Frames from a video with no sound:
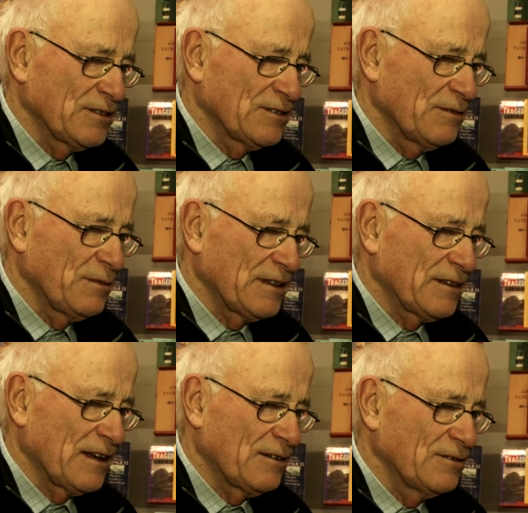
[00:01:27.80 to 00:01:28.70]
właśnie
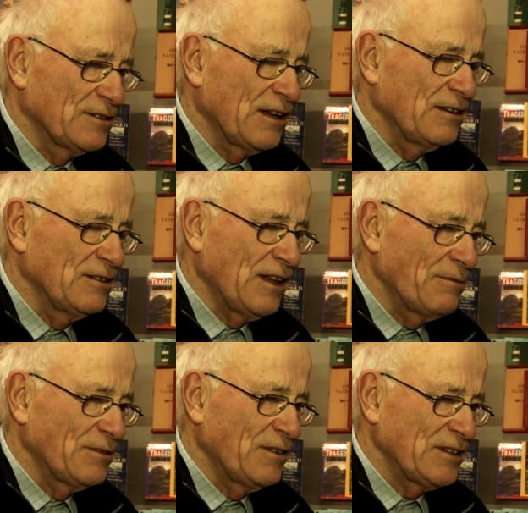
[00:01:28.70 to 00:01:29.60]
materiałów. I, to, I,
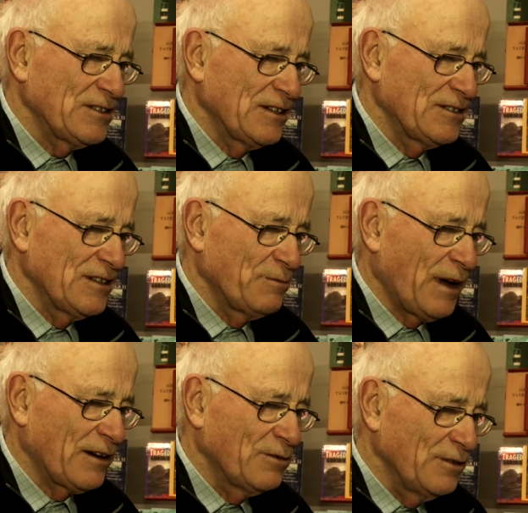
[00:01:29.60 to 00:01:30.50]
tam właśnie, gdzie
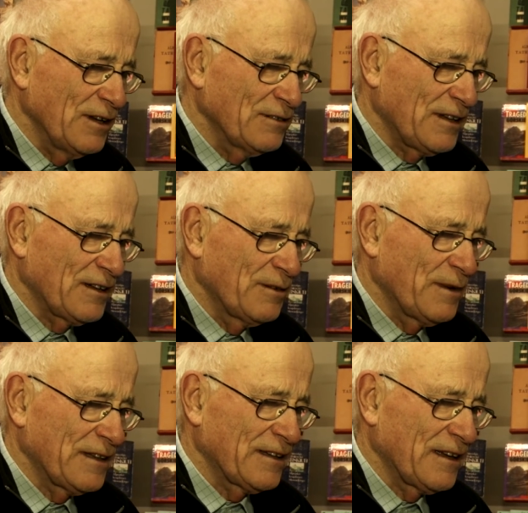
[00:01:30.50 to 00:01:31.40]
brakuje takich
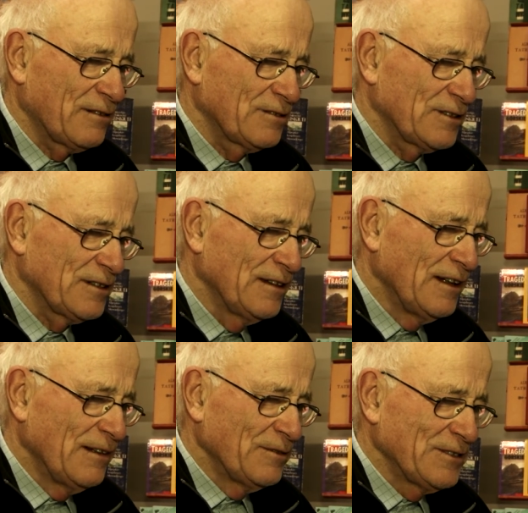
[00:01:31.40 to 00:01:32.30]
materiałów, gdzie,
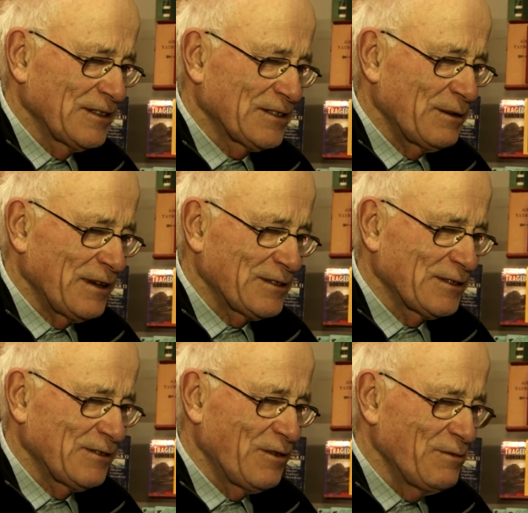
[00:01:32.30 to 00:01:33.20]
gdzie trzeba
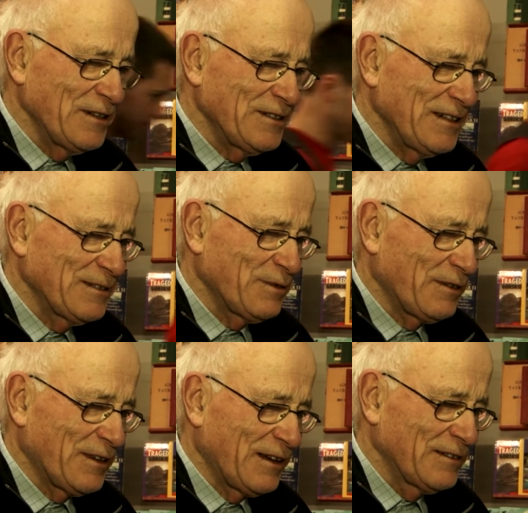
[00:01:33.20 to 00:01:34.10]
coś wymyślić,
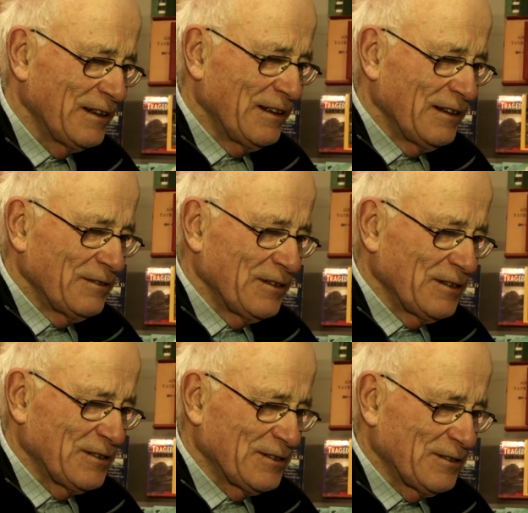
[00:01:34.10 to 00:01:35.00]
prawda,
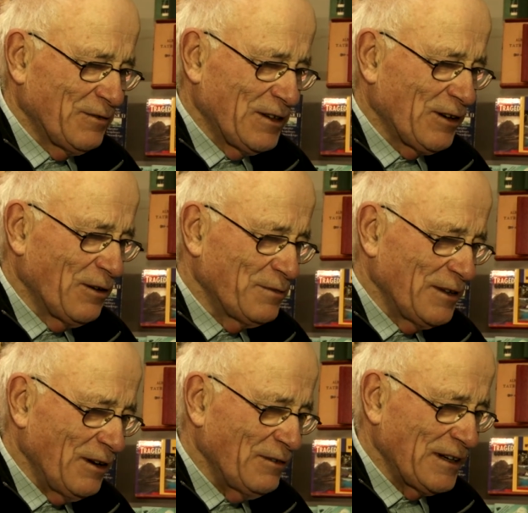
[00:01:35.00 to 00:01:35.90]
y,
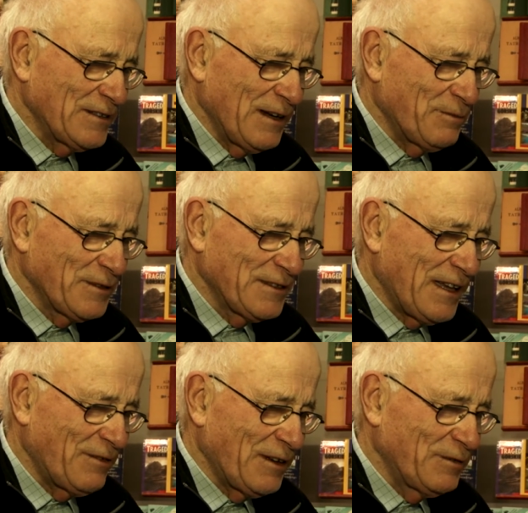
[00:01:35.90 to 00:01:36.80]
wykombinować na
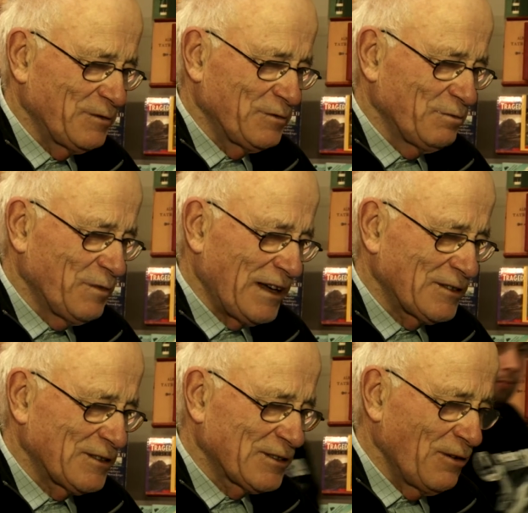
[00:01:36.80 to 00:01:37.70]
podstawie
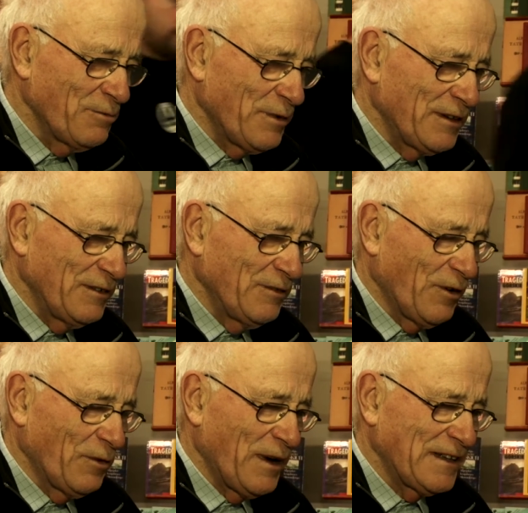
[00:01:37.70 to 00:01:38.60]
bardzo skąpej
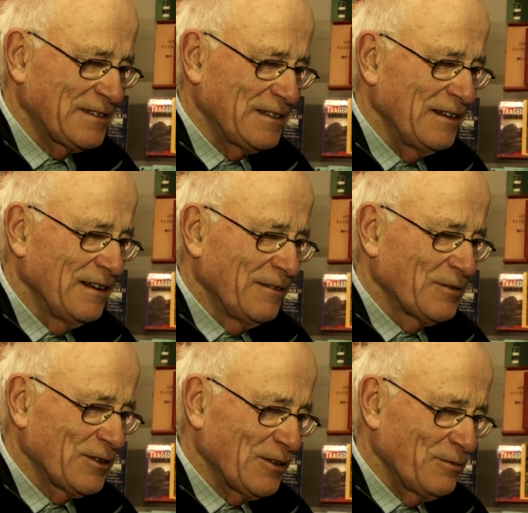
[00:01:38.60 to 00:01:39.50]
informacji,
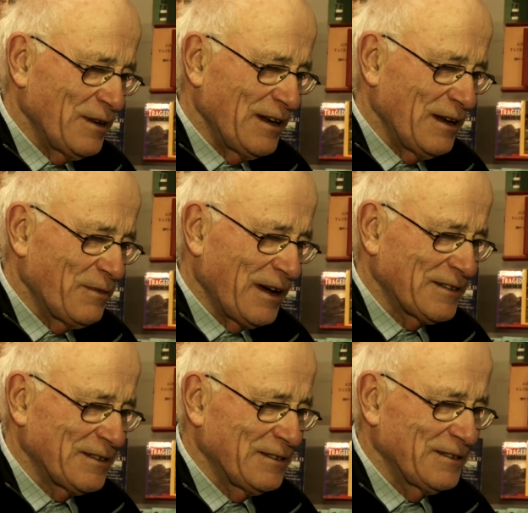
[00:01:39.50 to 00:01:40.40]
to to mnie
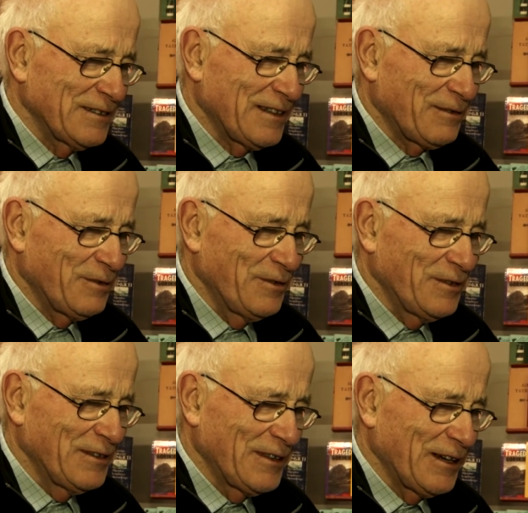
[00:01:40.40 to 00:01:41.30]
najbardziej, że tak
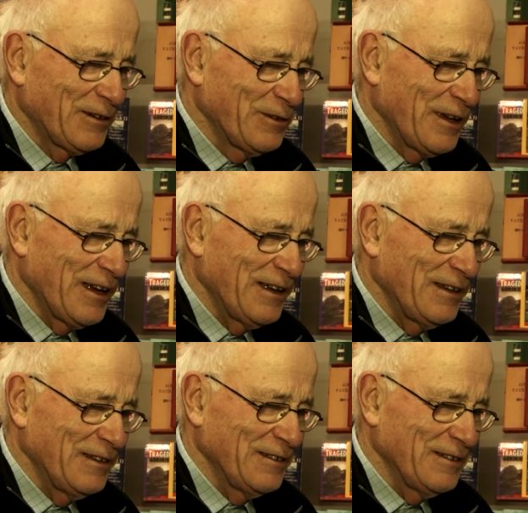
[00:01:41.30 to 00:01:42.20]
powiem, intryguje
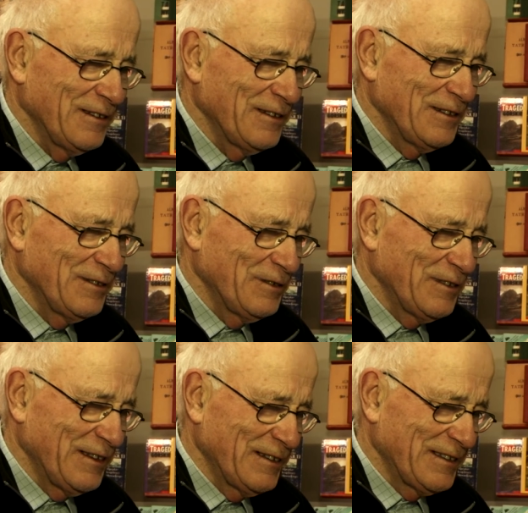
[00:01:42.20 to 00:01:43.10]
i,
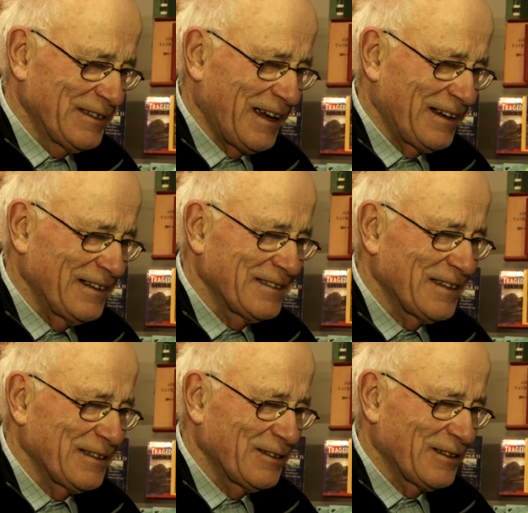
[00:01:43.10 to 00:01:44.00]
i, i
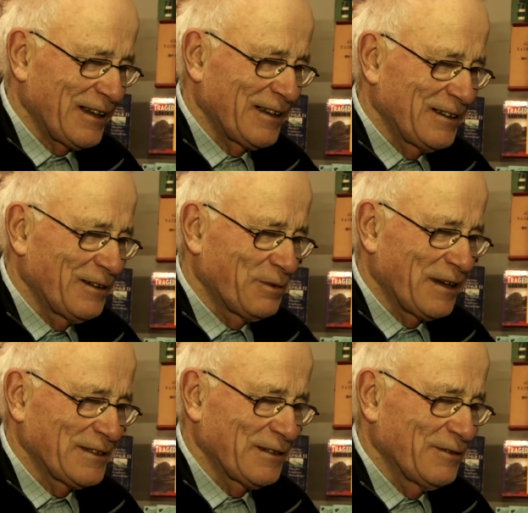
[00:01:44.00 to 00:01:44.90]
zachęca do takich
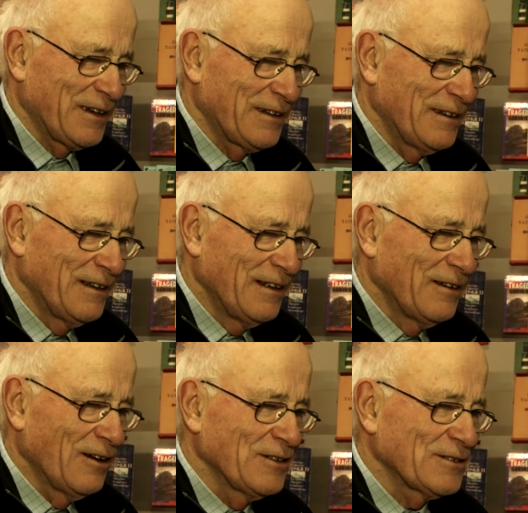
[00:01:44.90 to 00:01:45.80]
opracowań.
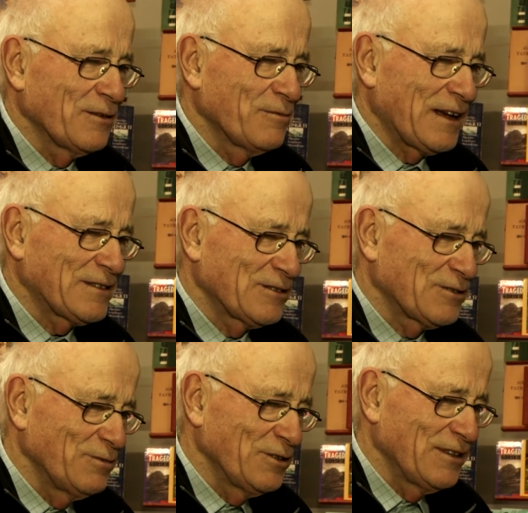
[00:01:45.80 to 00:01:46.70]
One są bardzo
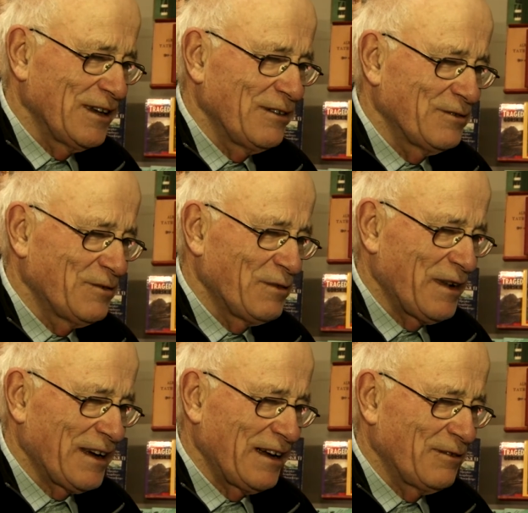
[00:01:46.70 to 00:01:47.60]
żmudne i
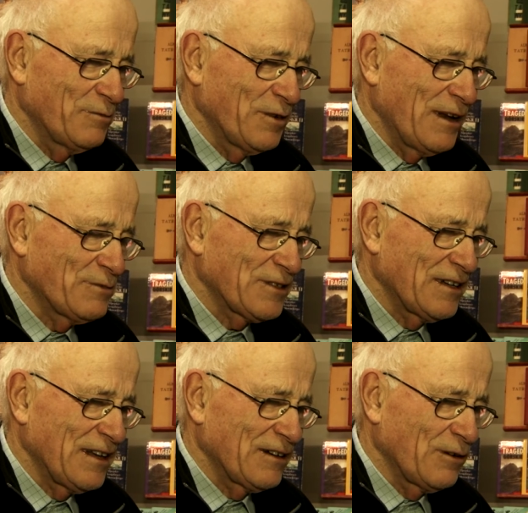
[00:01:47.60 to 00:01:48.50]
wymagają, bo na
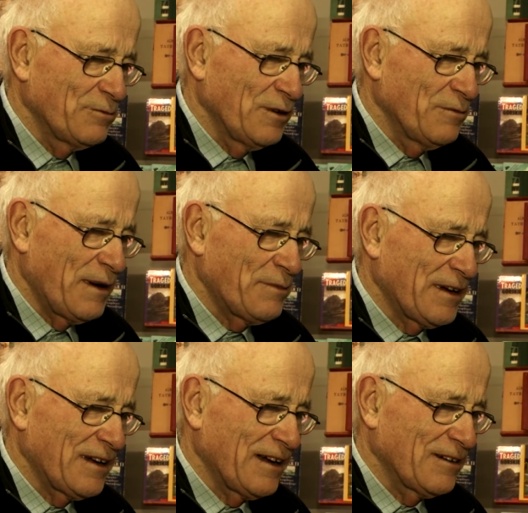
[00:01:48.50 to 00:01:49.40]
przykład jak robiłem
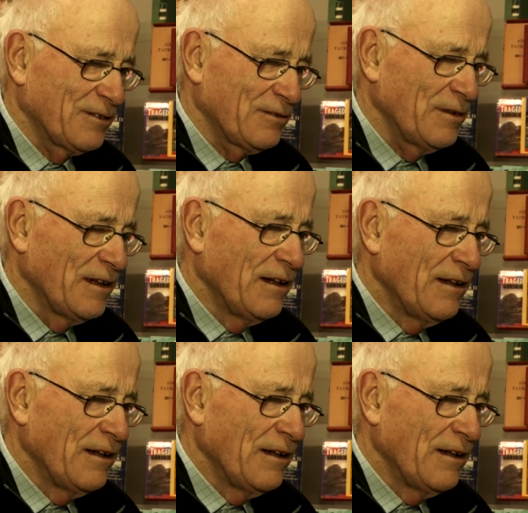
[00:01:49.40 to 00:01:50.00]
mapę Karakorum,